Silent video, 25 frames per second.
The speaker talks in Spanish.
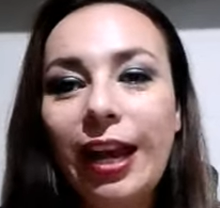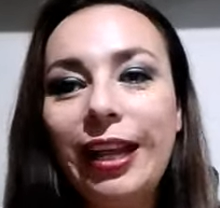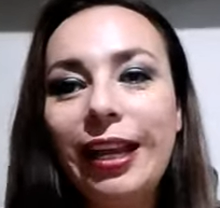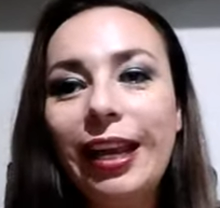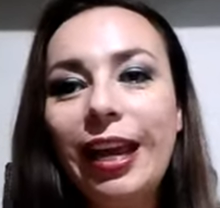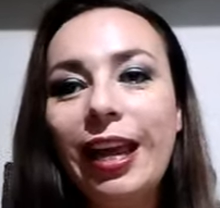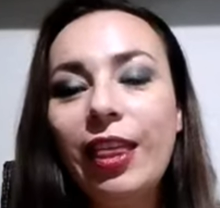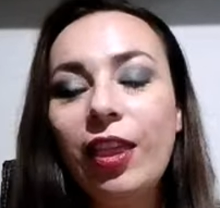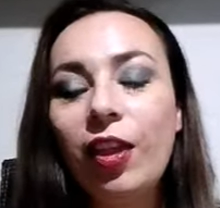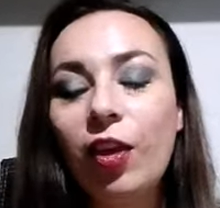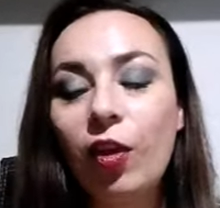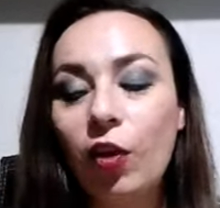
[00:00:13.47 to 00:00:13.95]
El
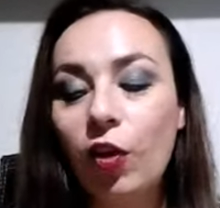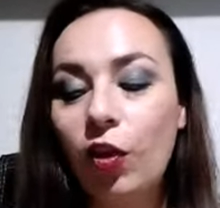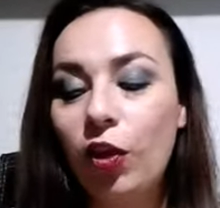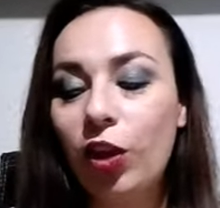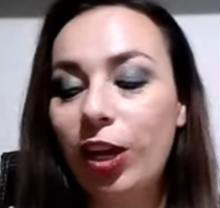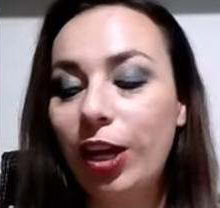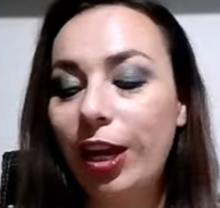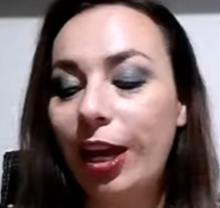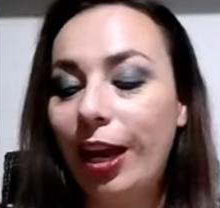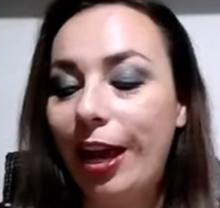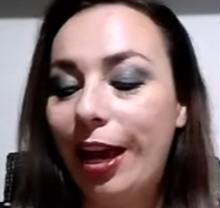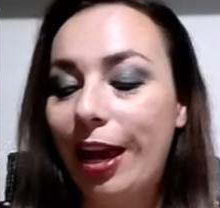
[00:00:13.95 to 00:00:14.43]
día de
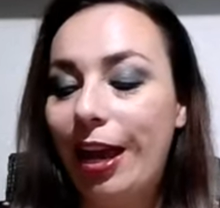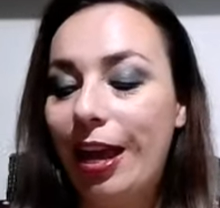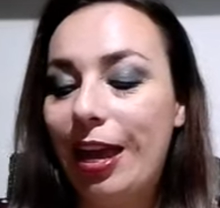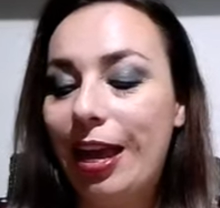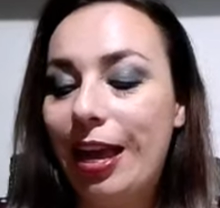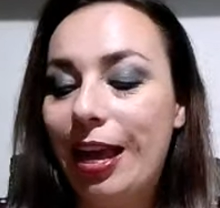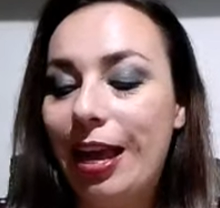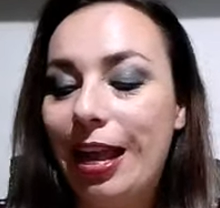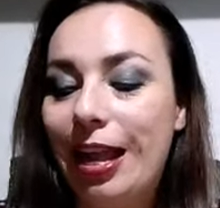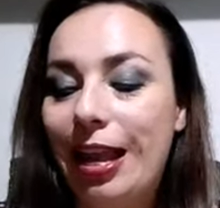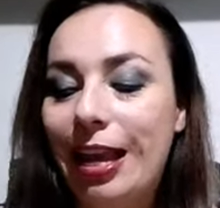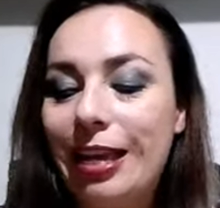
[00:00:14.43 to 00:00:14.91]
hoy
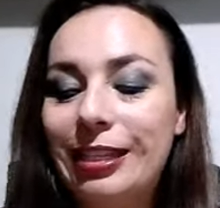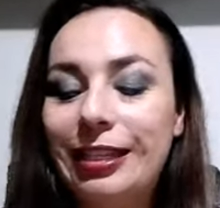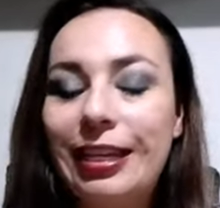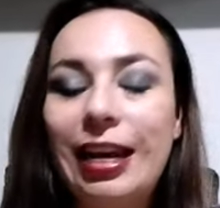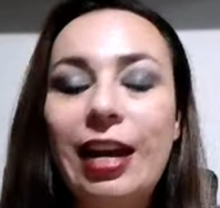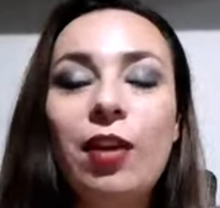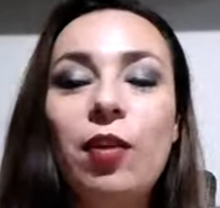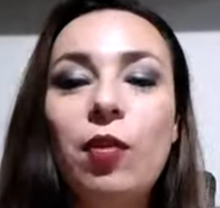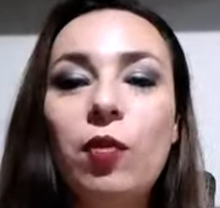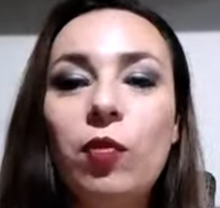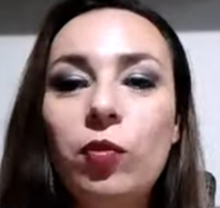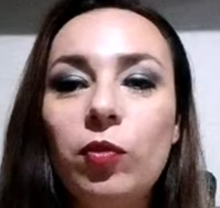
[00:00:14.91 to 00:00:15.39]
les
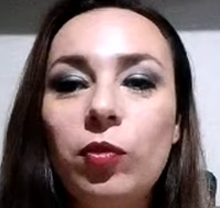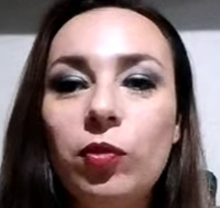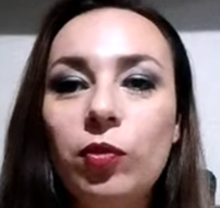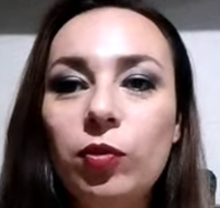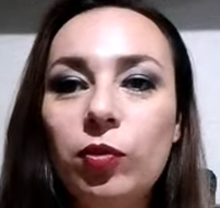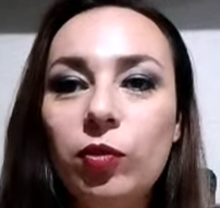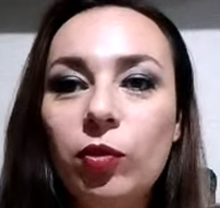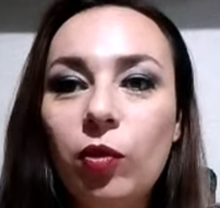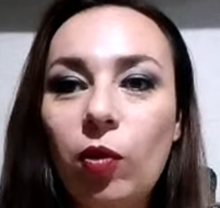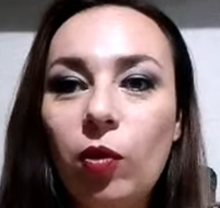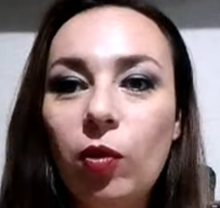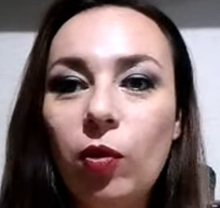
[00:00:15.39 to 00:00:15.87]
traigo
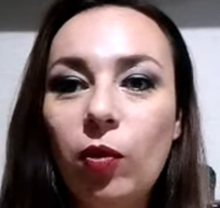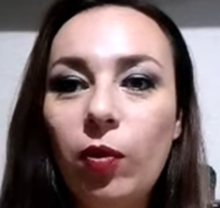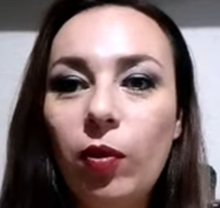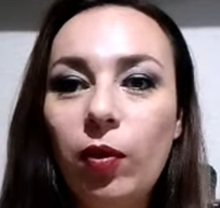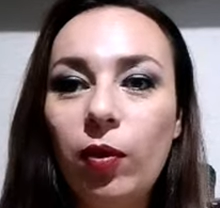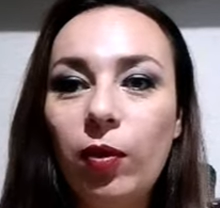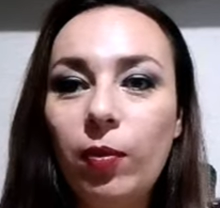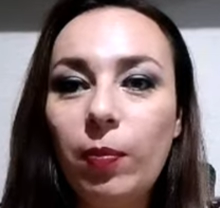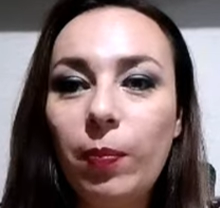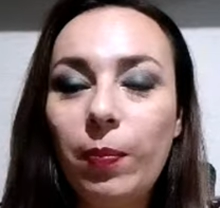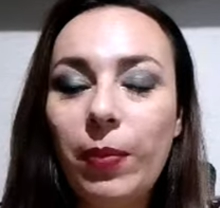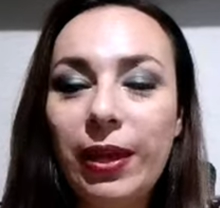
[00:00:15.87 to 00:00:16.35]
un
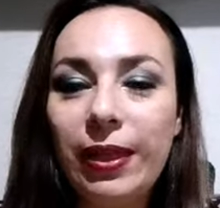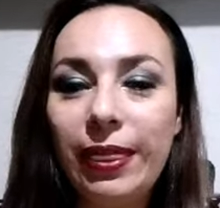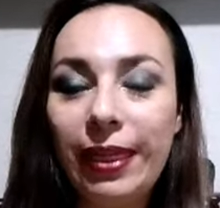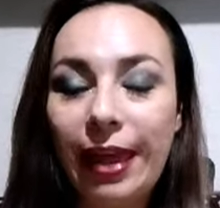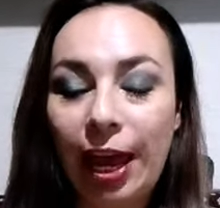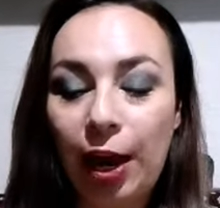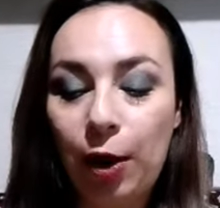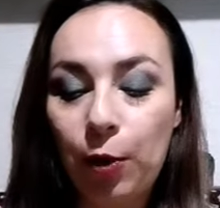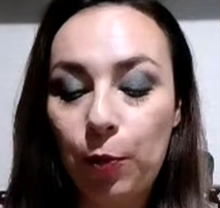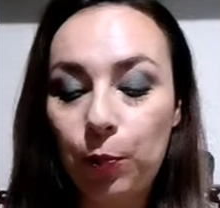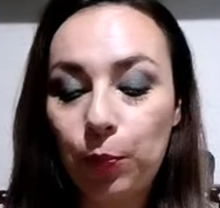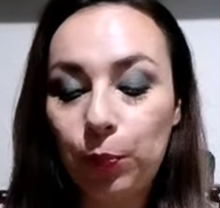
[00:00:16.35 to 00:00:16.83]

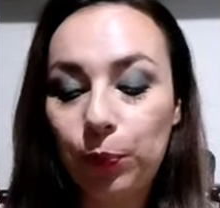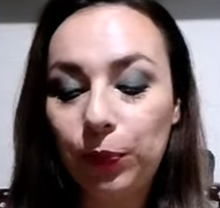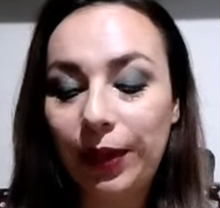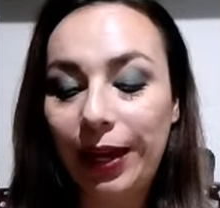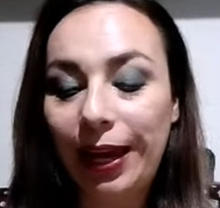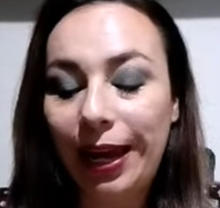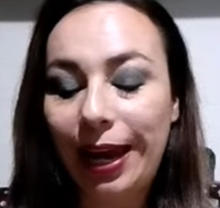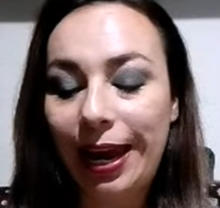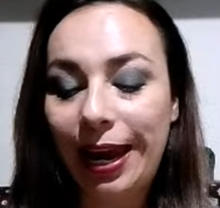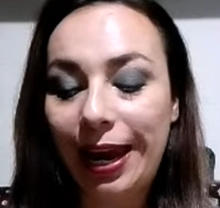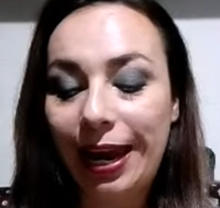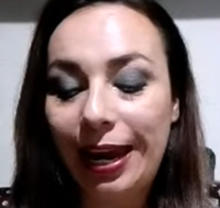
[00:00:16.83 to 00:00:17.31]
video
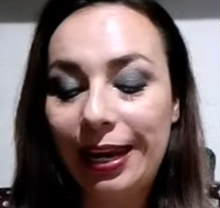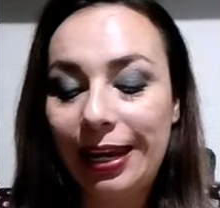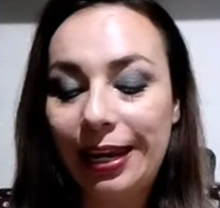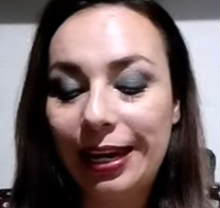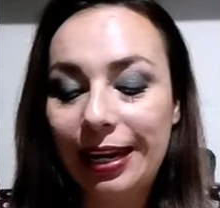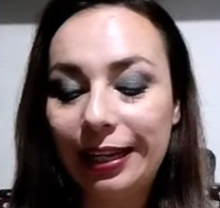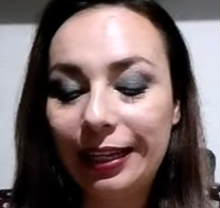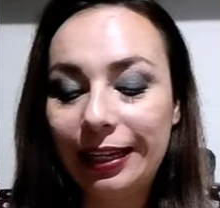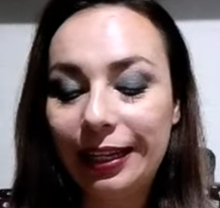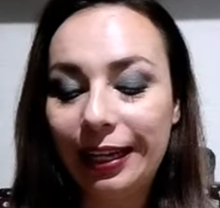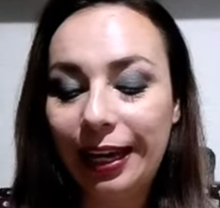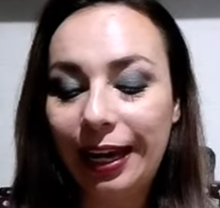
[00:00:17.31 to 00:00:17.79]
en
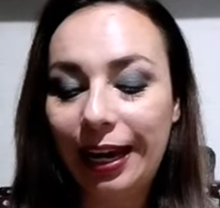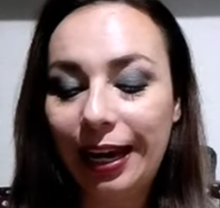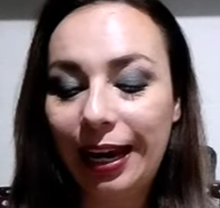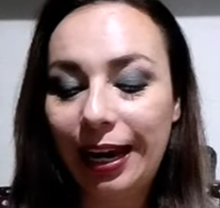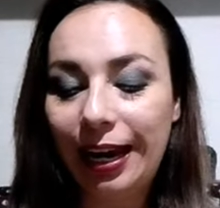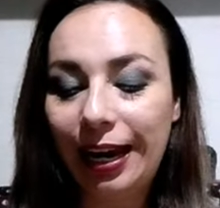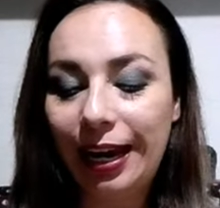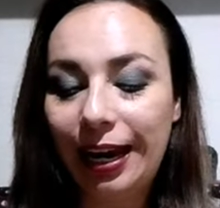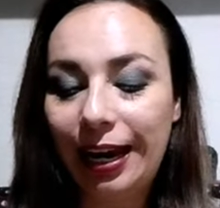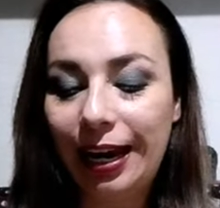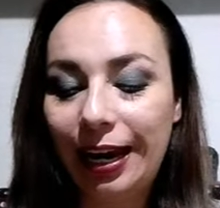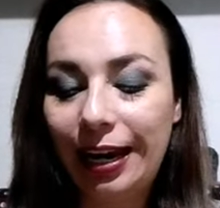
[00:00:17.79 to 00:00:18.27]
el
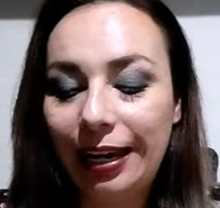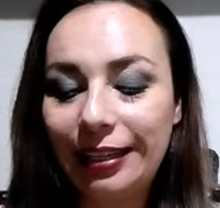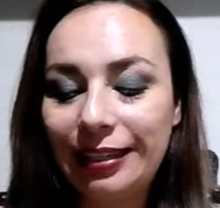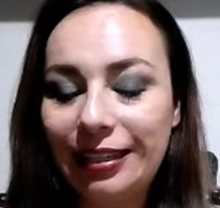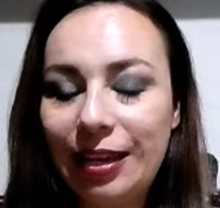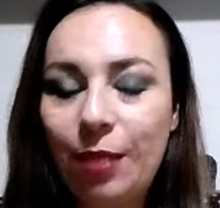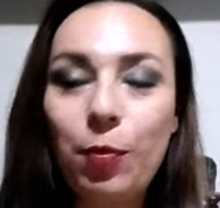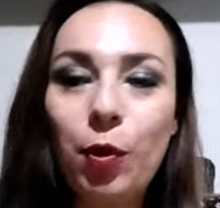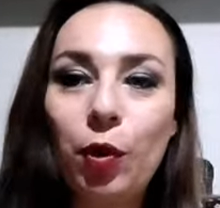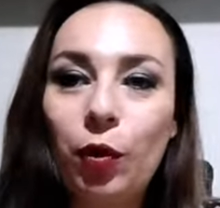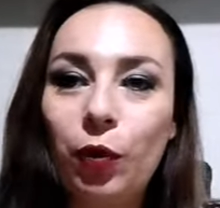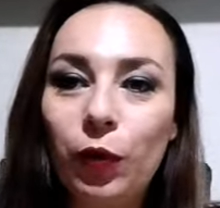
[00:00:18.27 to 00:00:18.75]
que
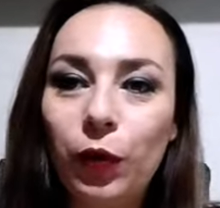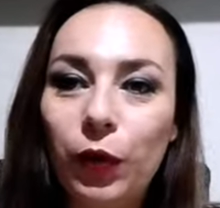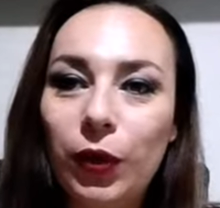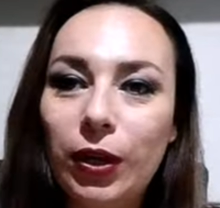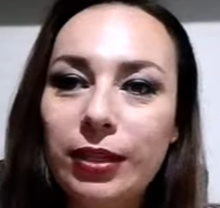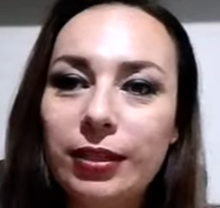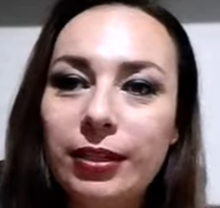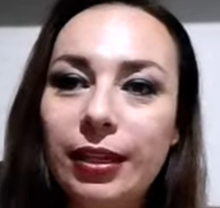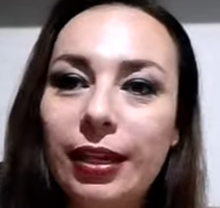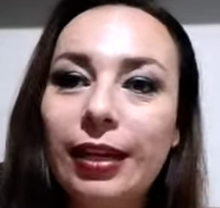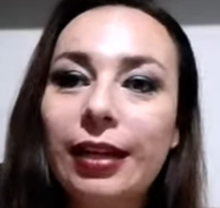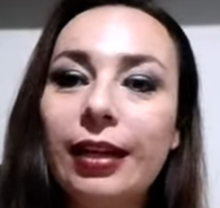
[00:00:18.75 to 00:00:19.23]
se me
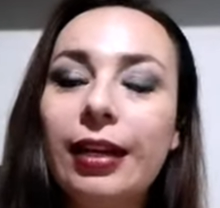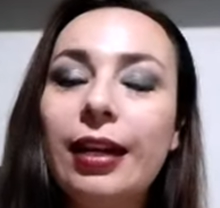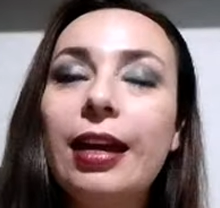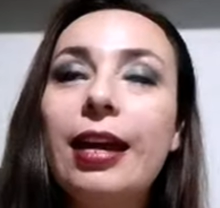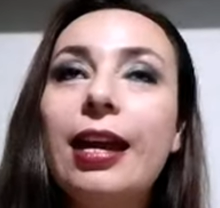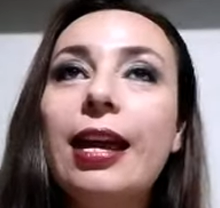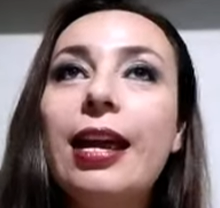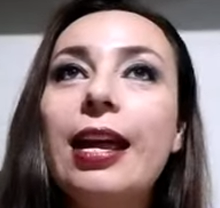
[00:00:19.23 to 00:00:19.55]
ocurrió hacer